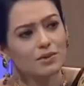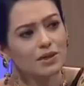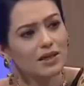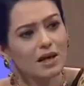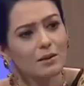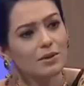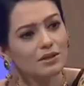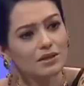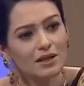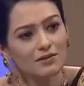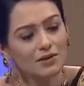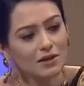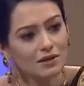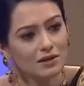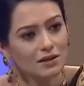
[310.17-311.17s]
क्या बर्ताव
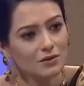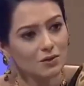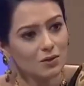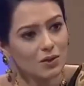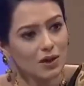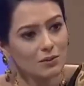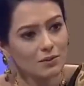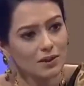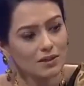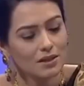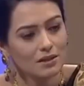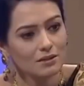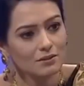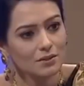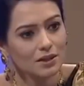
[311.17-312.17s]
करते थे वो लोग आपके
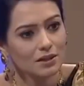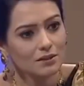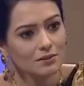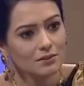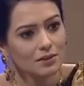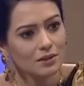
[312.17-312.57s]
साथ मतलब